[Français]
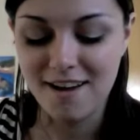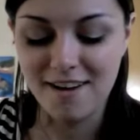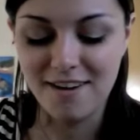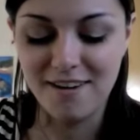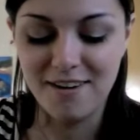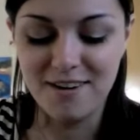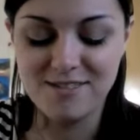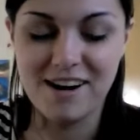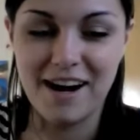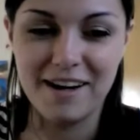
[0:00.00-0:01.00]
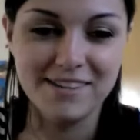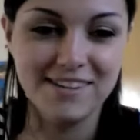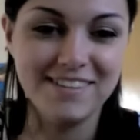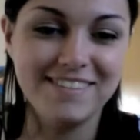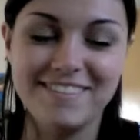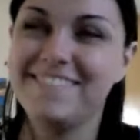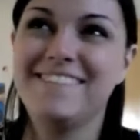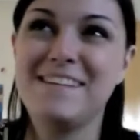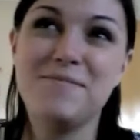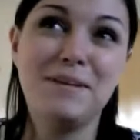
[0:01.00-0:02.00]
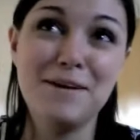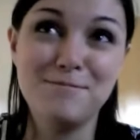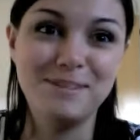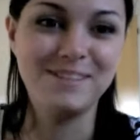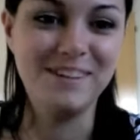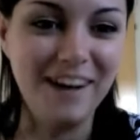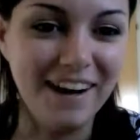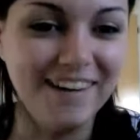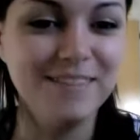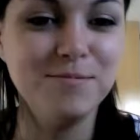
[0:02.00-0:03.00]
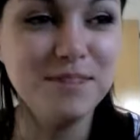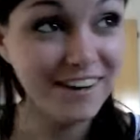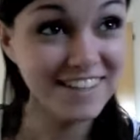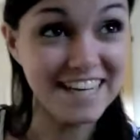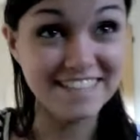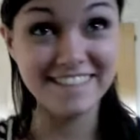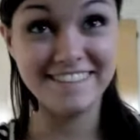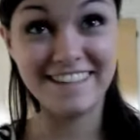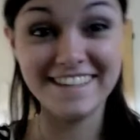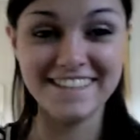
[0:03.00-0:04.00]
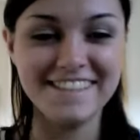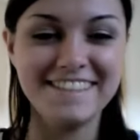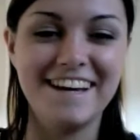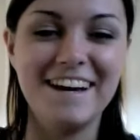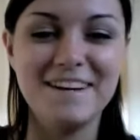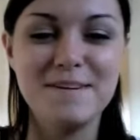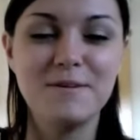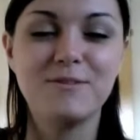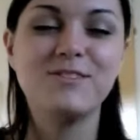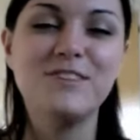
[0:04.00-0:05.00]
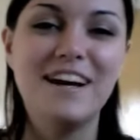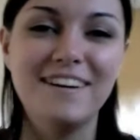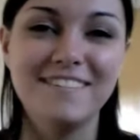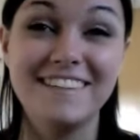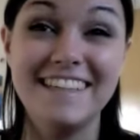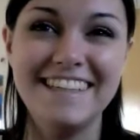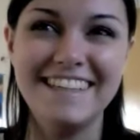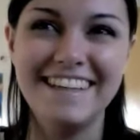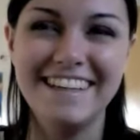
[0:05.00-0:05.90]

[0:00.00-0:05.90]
voilà, ça m'énerve puisque elle me dit oh, j'ai acheté ça, j'ai acheté ça, et toi tu l'as, ouais,